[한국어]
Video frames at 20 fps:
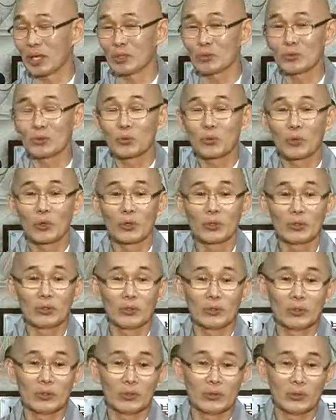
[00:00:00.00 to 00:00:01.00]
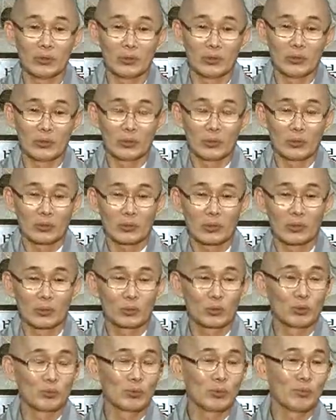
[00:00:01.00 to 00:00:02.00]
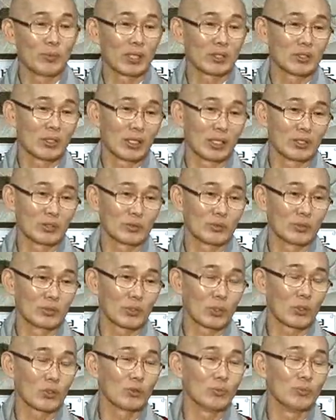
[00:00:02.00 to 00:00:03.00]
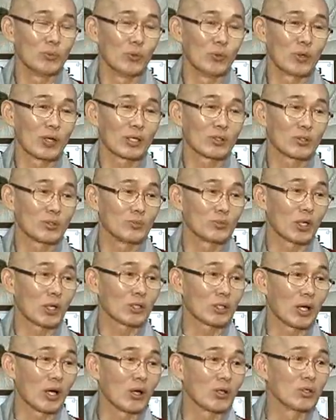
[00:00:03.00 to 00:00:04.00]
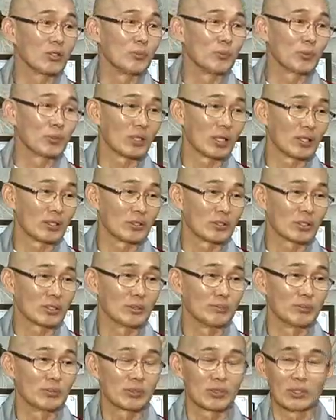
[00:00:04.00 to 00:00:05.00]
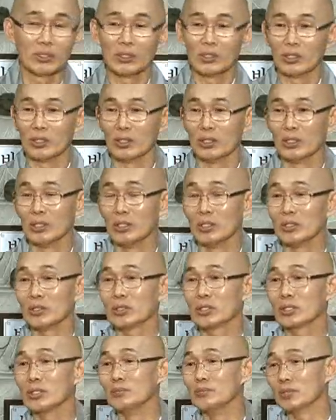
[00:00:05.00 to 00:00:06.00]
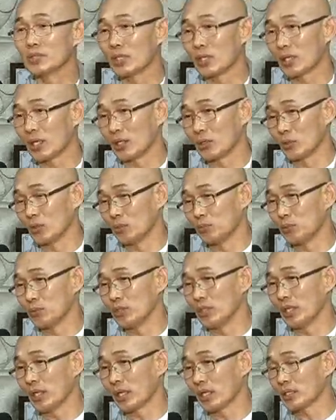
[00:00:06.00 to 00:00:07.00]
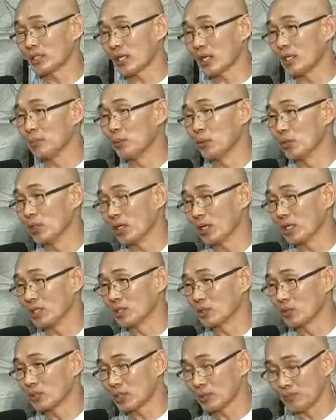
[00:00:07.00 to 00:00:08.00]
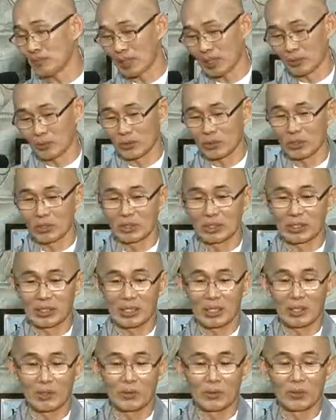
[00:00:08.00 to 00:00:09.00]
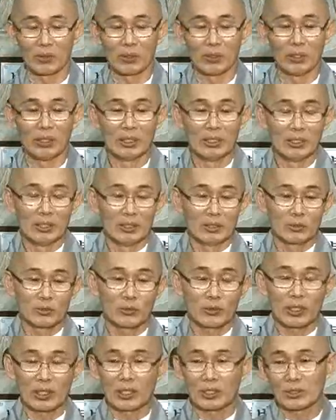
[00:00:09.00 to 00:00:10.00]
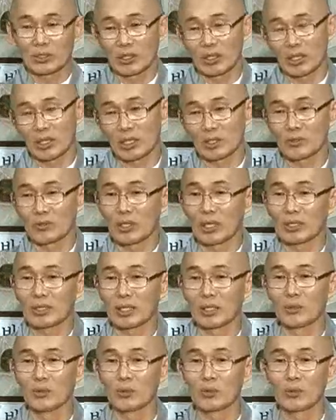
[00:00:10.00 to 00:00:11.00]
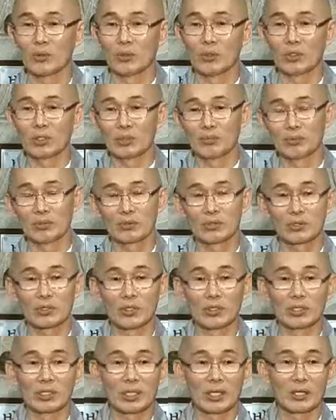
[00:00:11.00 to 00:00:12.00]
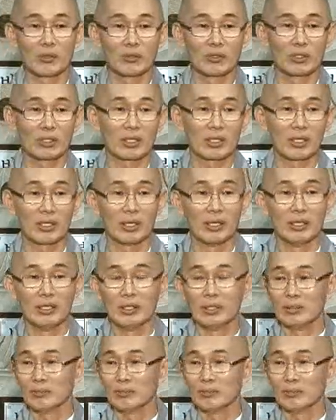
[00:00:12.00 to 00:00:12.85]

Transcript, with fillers: 나중에 괜히 그 중풍 맞아가지고 서름 온갖 서름 다 당하는 것보다는 지금부터 지금부터라도 부인에게 잘 보여가지고 신발도 정리하고 숟가락 젓가락도 갖다 놓고 이불도 정리하고 이렇게